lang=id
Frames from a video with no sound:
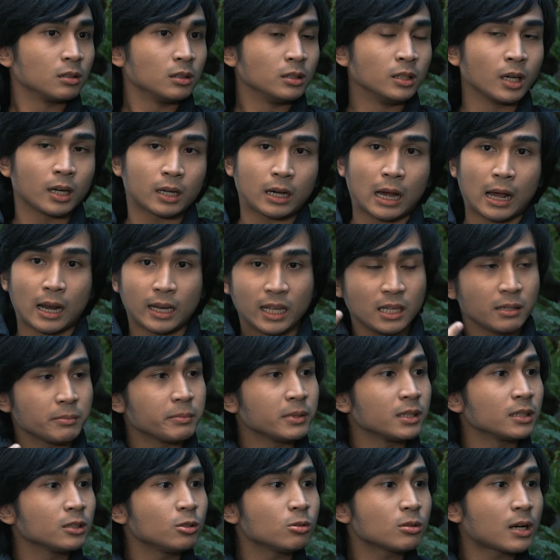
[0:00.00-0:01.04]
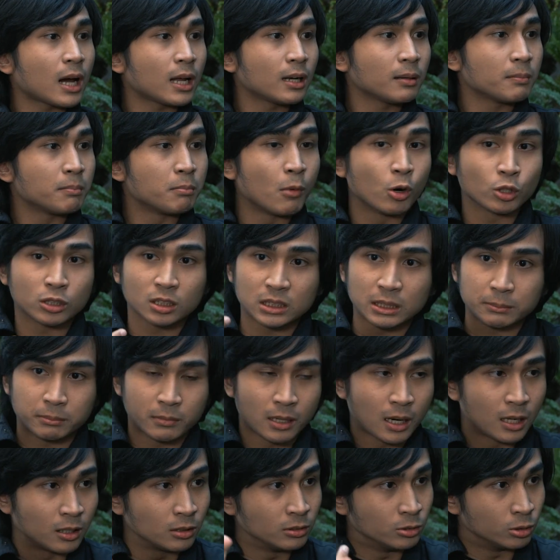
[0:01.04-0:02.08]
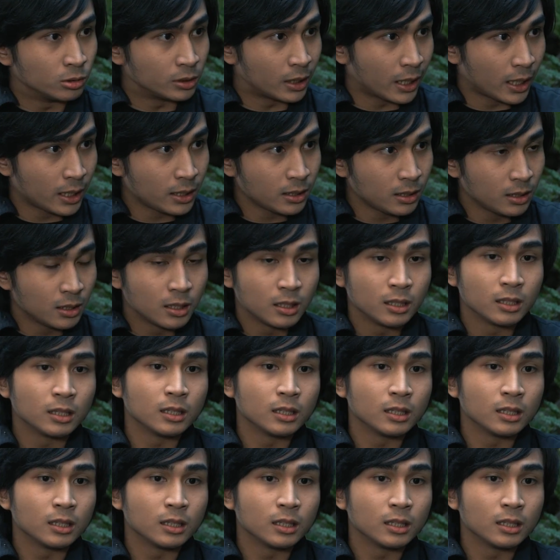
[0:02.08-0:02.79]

Ya kalian yang menentukan mau tetap melanjutkan. Oke.